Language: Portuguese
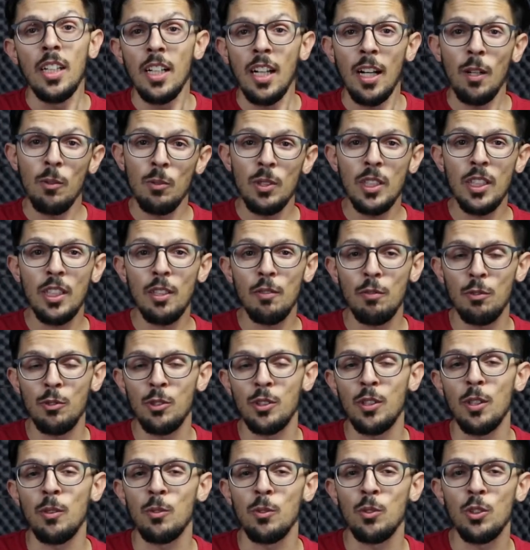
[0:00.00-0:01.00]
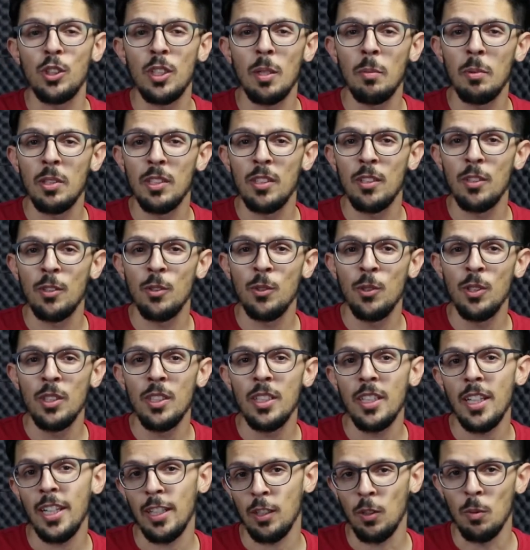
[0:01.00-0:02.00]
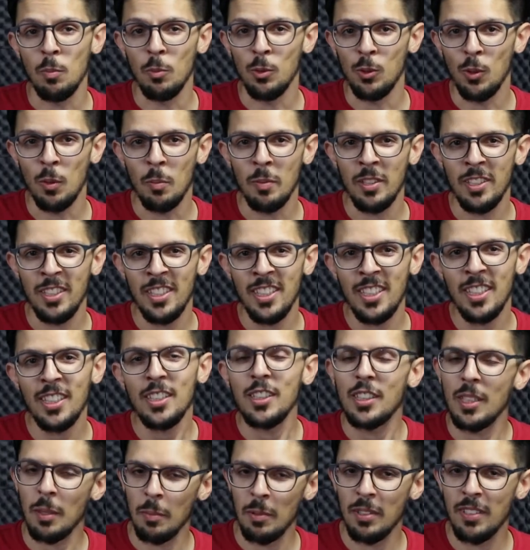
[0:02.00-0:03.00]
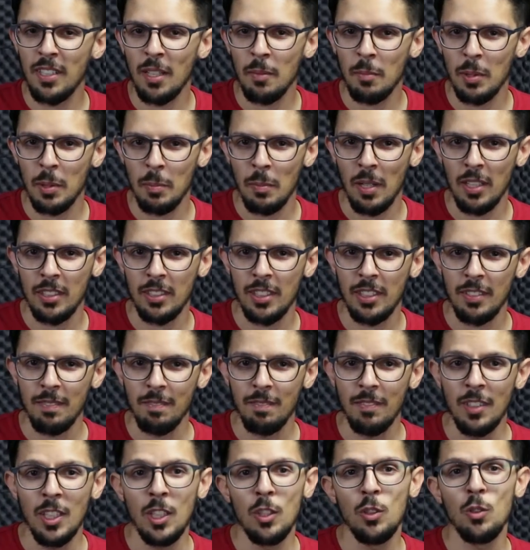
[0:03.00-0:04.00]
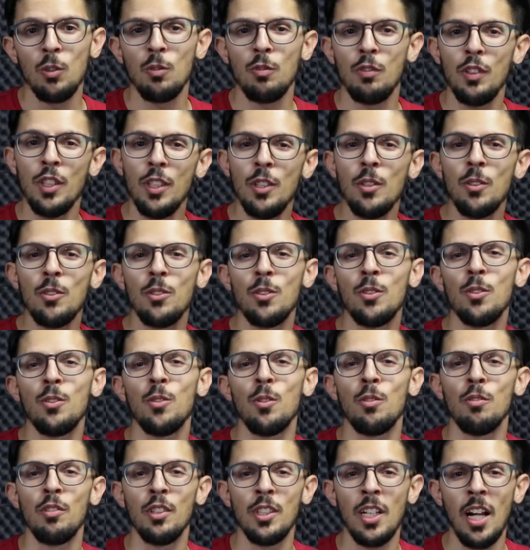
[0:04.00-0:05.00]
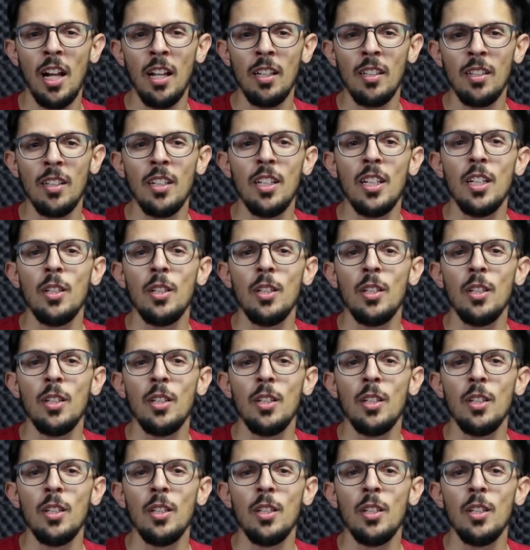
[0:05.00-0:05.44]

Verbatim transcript: A única função do estabilizador é, como o nome indica, estabilizar uma imagem. Num vídeo que se tornou viral,